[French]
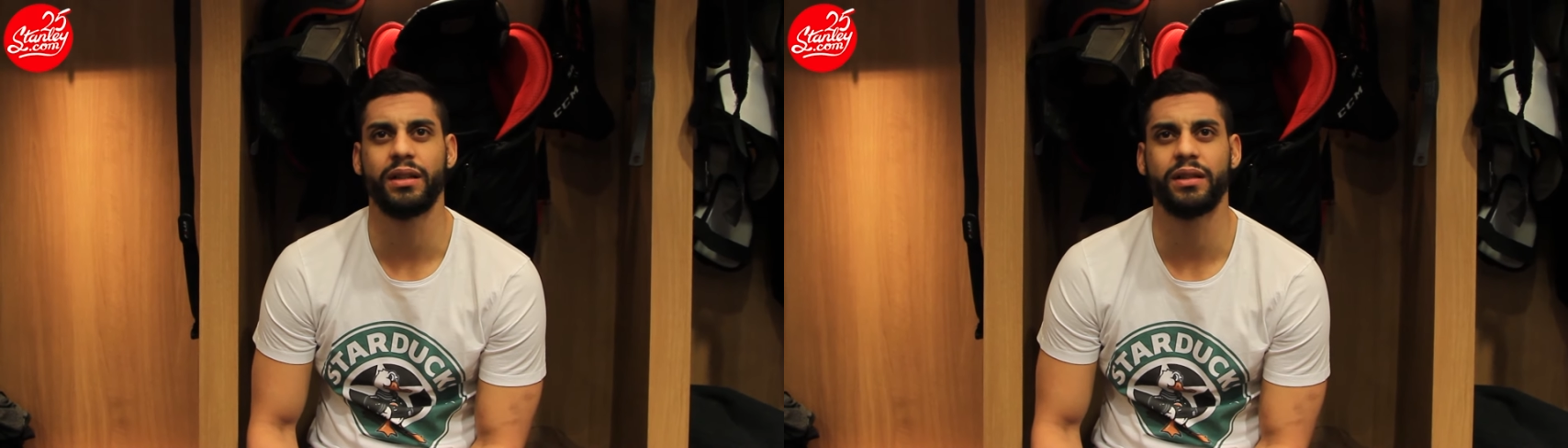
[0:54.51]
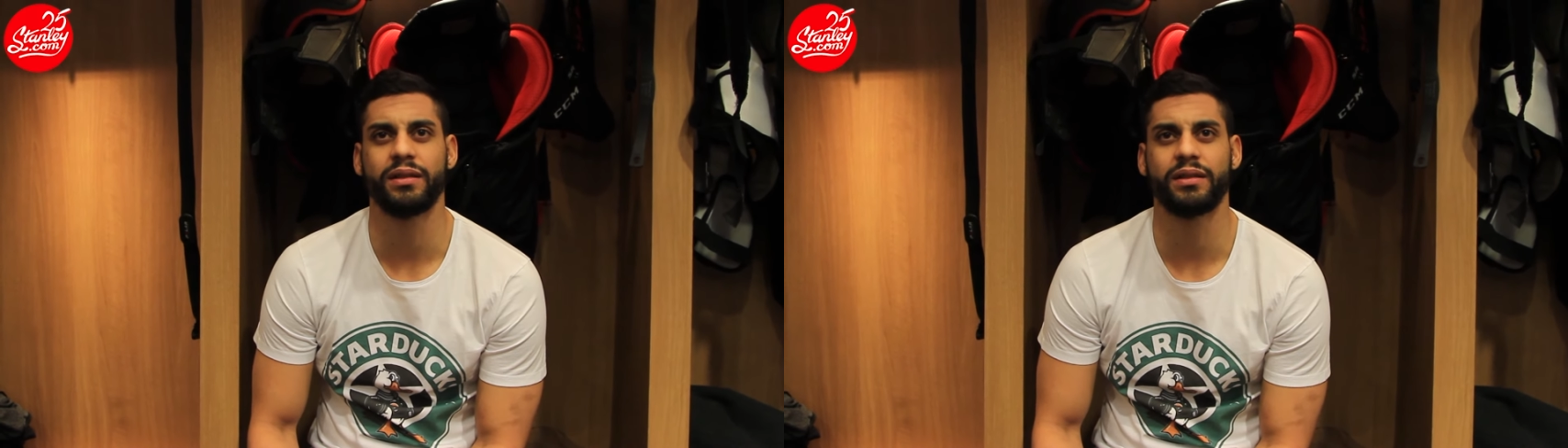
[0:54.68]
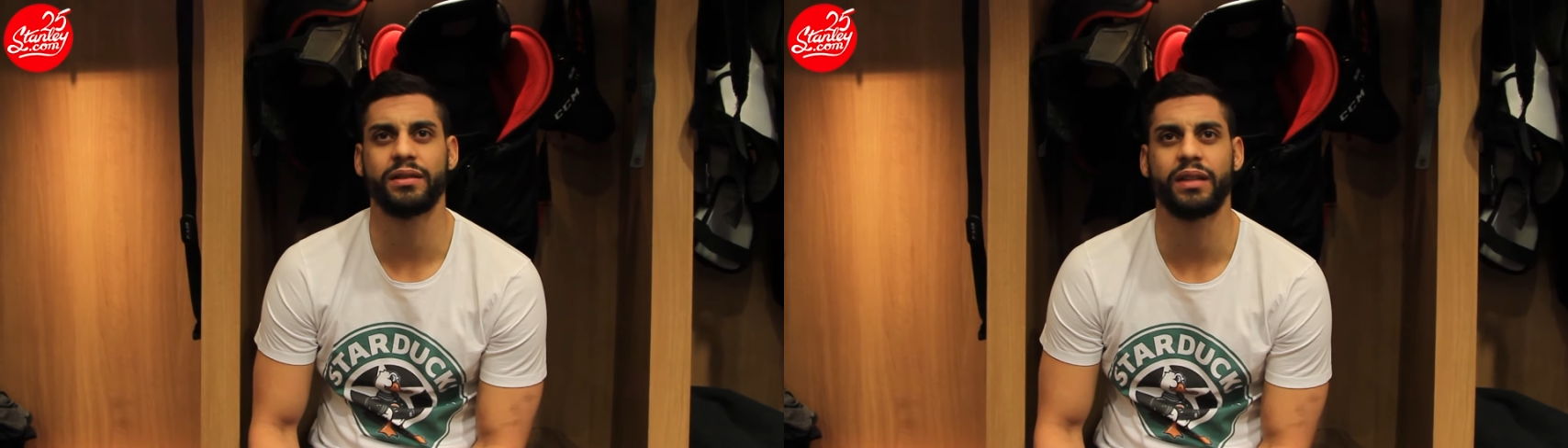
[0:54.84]

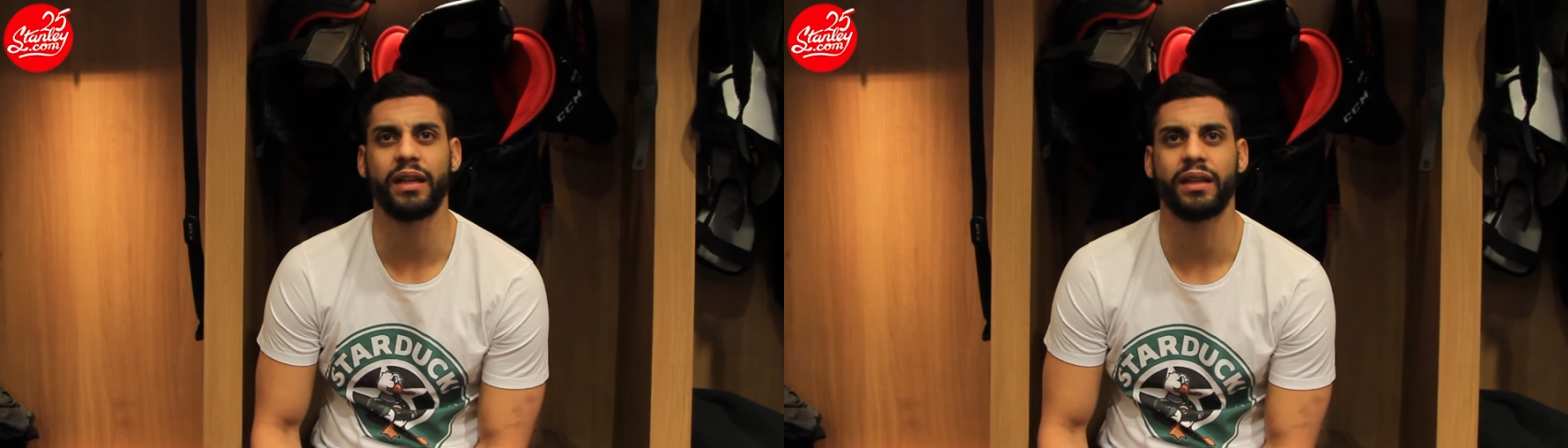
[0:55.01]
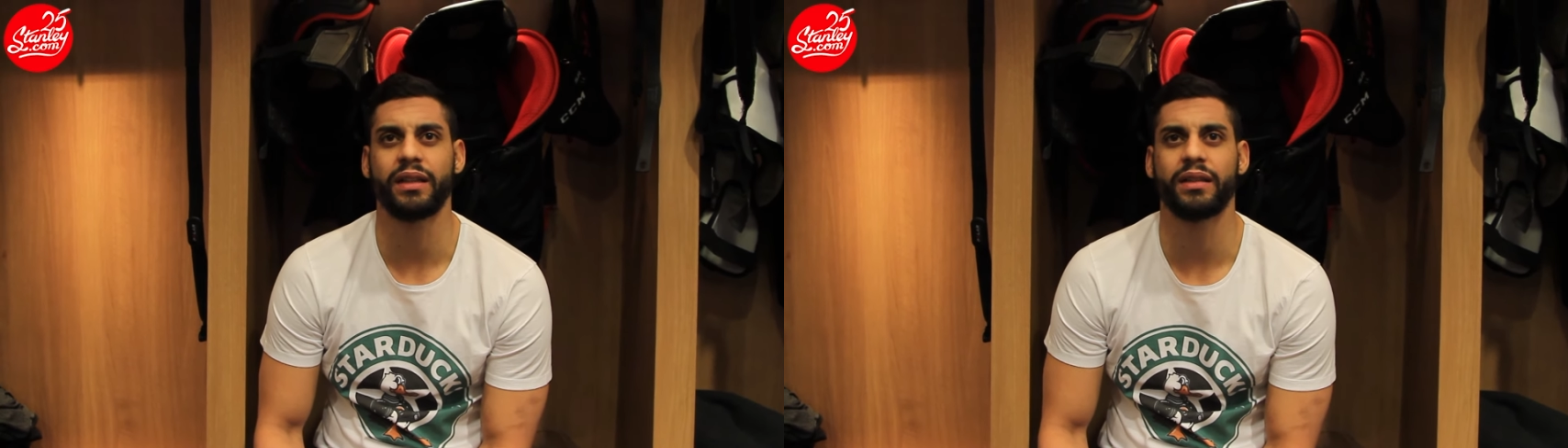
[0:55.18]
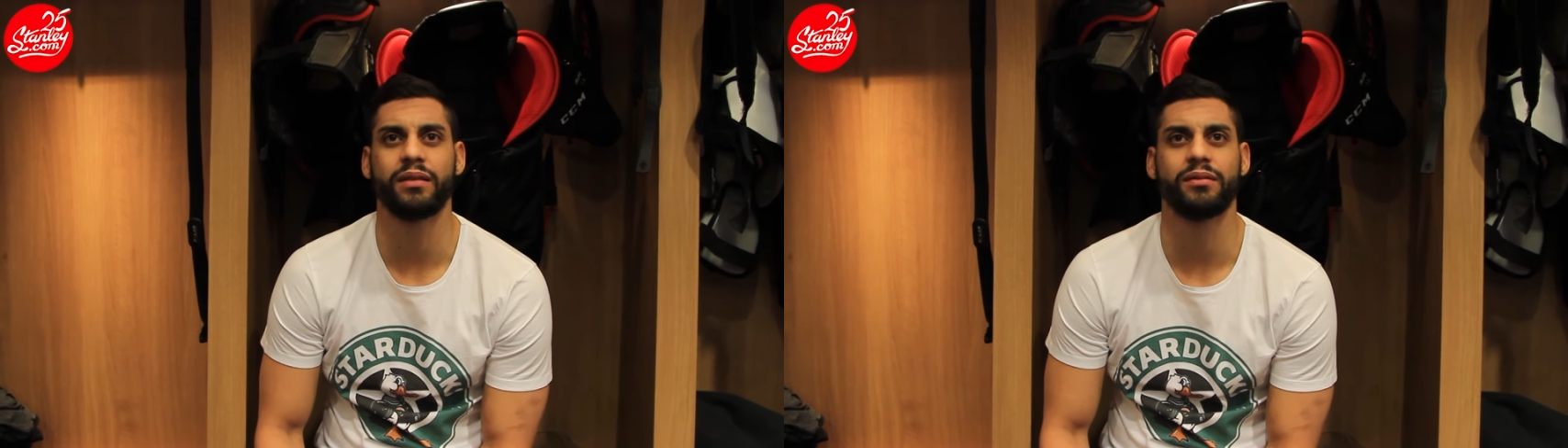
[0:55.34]
5
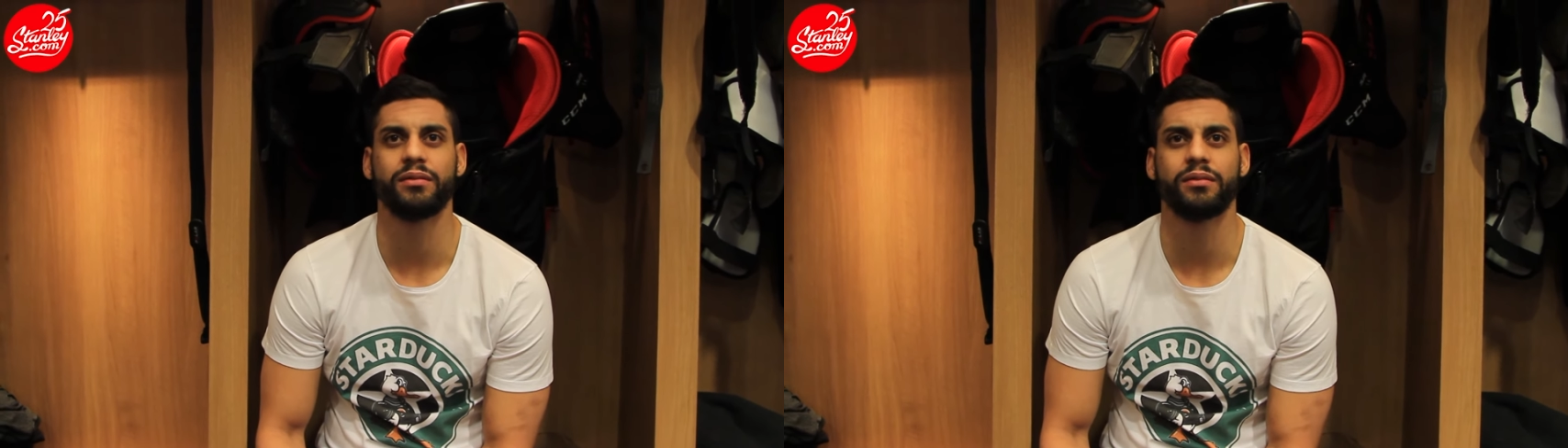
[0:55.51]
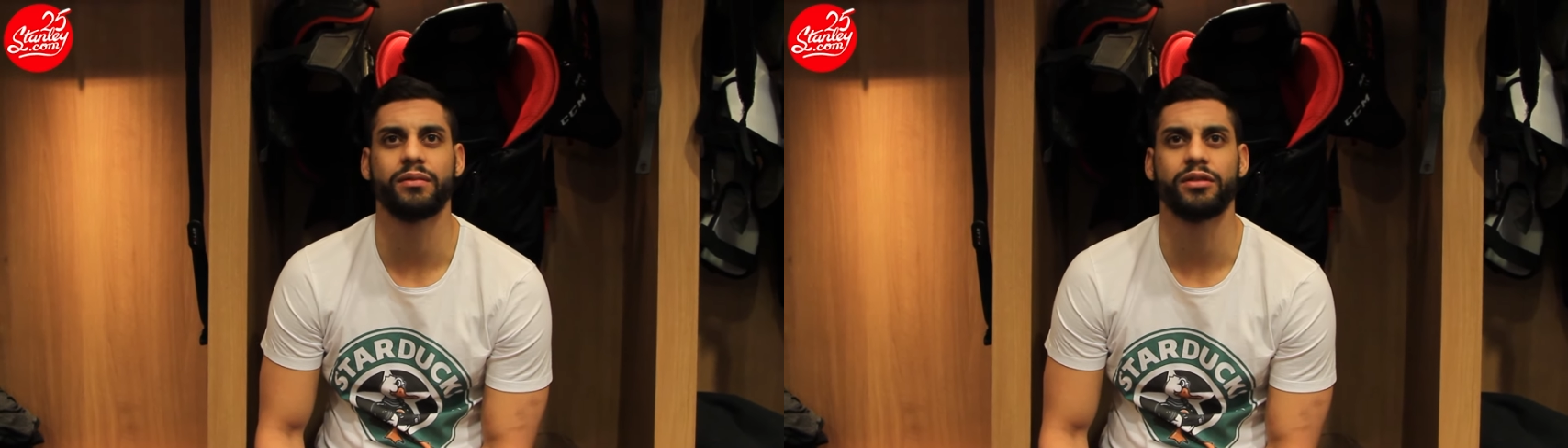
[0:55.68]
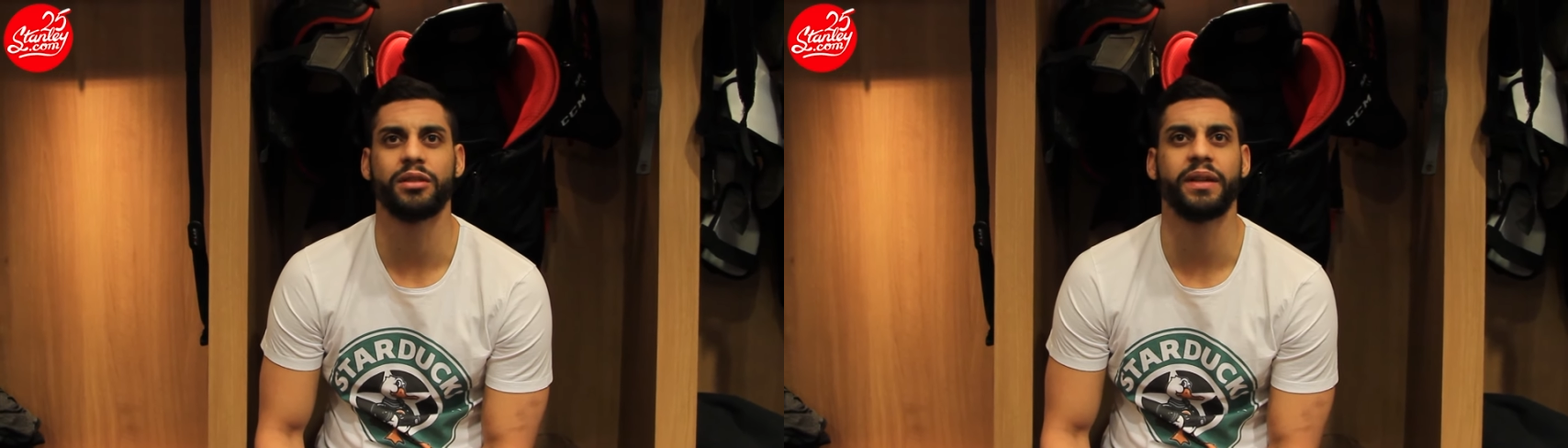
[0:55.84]

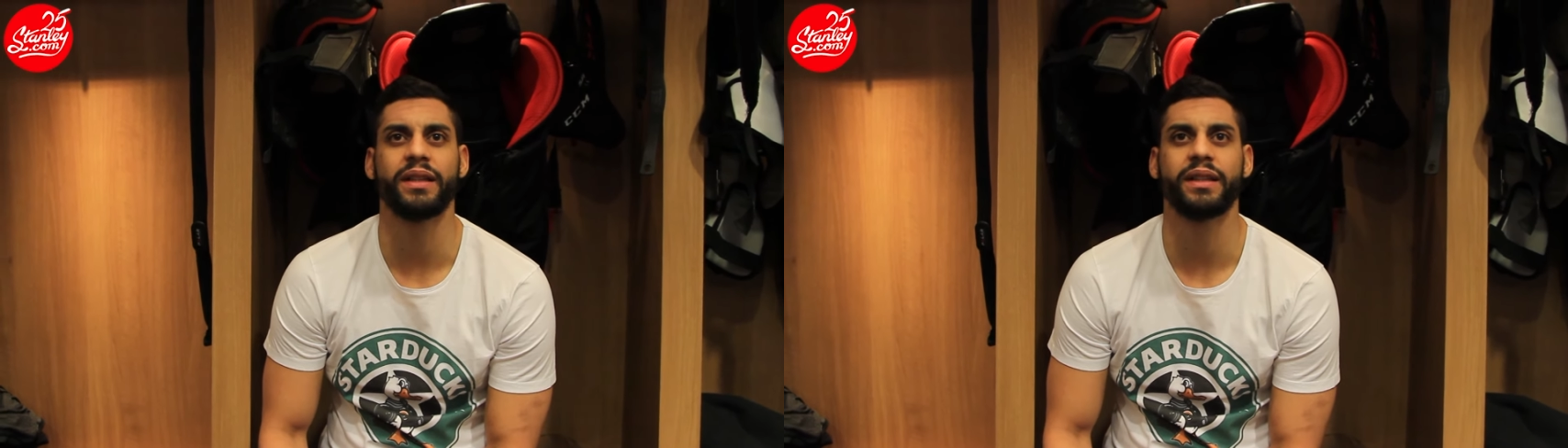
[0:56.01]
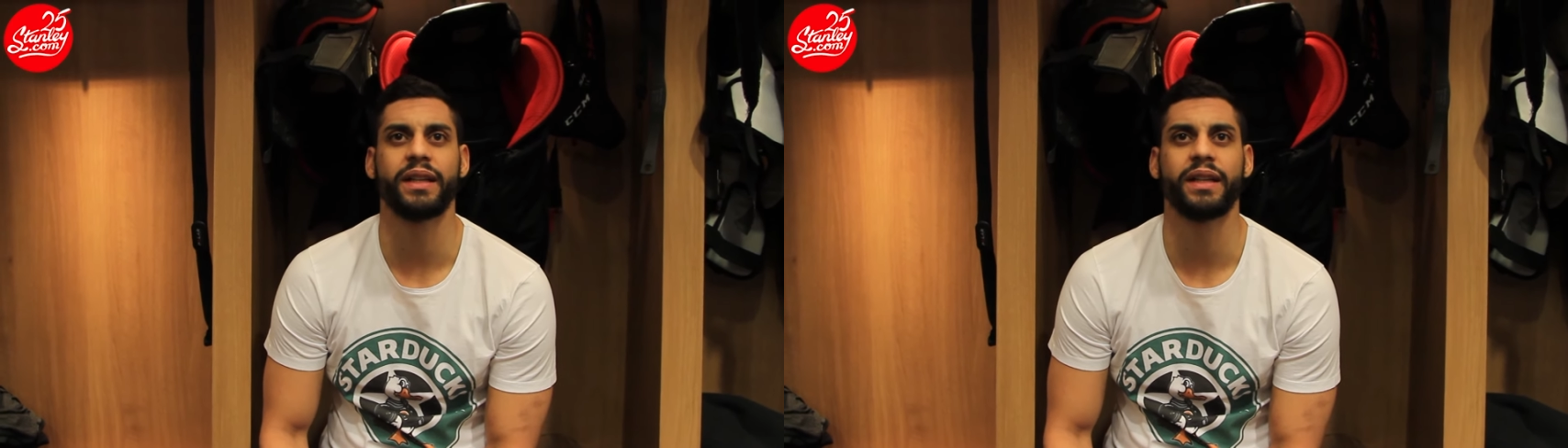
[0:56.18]
ou semaines